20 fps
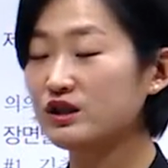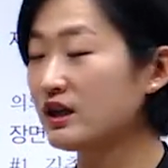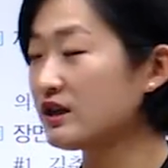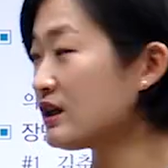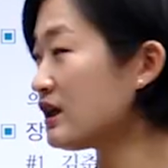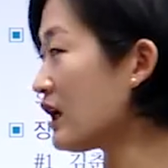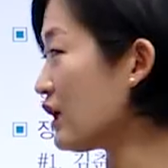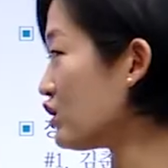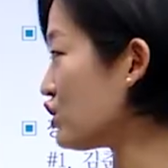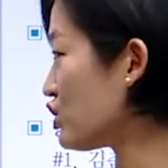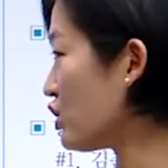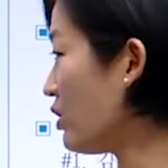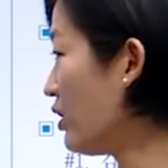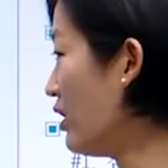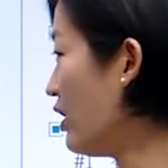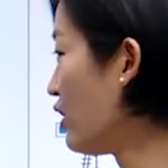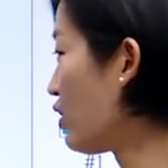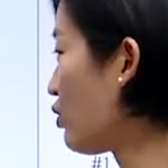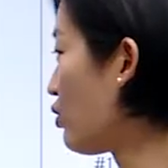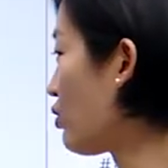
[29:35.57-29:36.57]
생기겠죠.
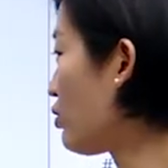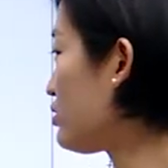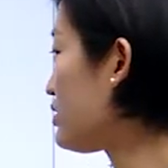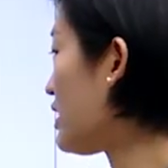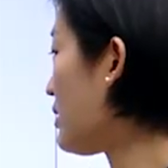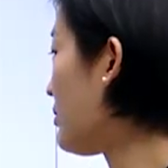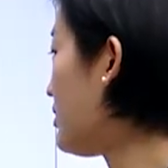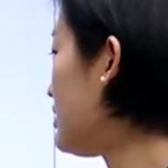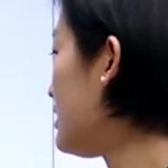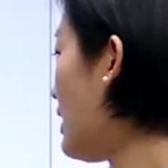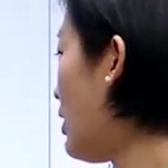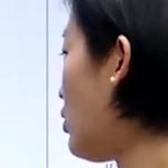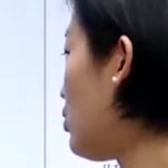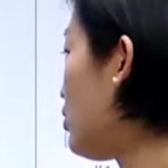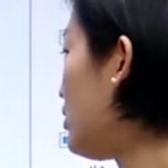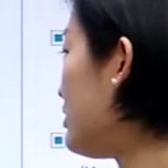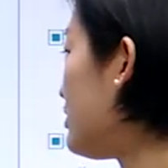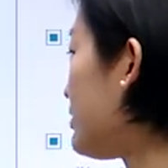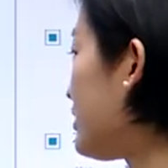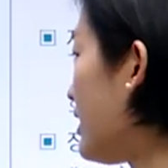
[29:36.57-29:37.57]
그런 장면이
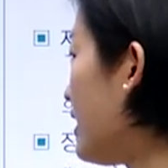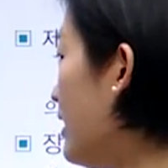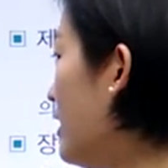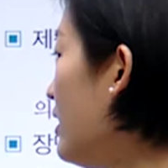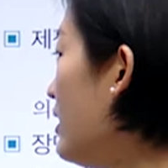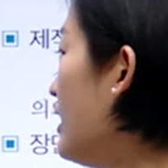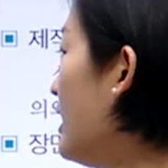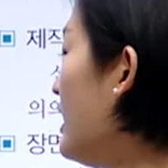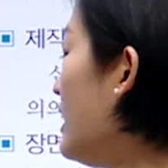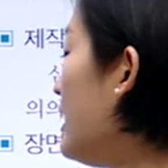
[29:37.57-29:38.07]
나오고 있어요.